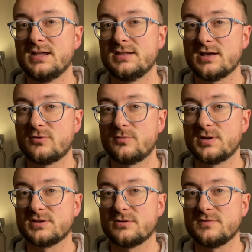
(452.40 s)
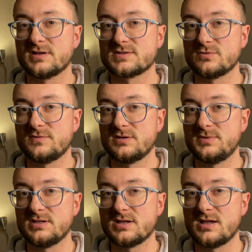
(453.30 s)
Jakub Bartkowiak z
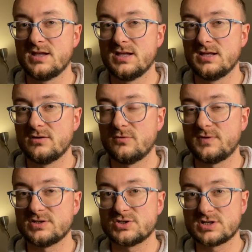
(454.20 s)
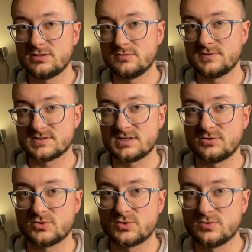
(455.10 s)
uwielbienia u Franciszkanów na
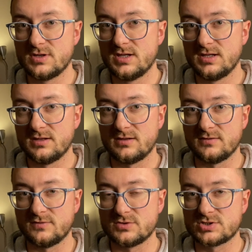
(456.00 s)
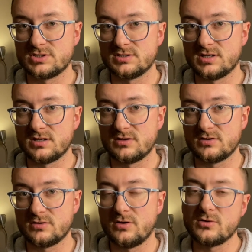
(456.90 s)
Zatorzu e, w Olsztynie
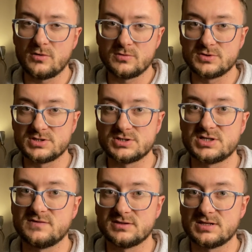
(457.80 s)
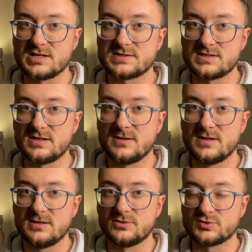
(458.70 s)
około godziny 19
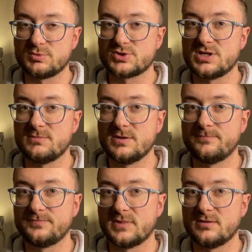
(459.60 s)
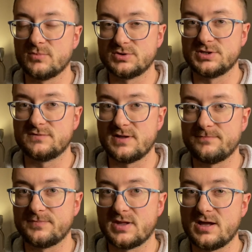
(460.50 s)
rozpoczniemy modlitwę.
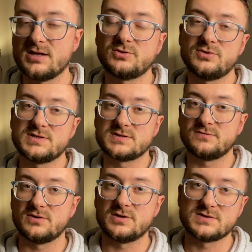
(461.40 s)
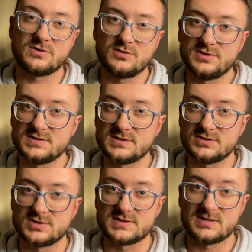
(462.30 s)
A kto jest z okolicy
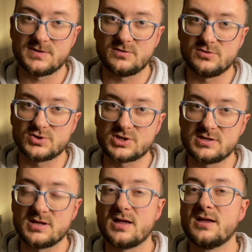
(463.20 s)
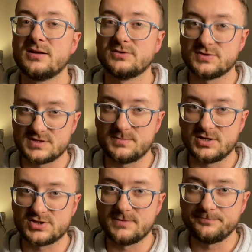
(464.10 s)
czy z samego Olsztyna, to
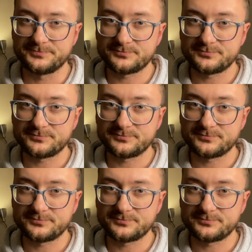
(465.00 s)
zapraszam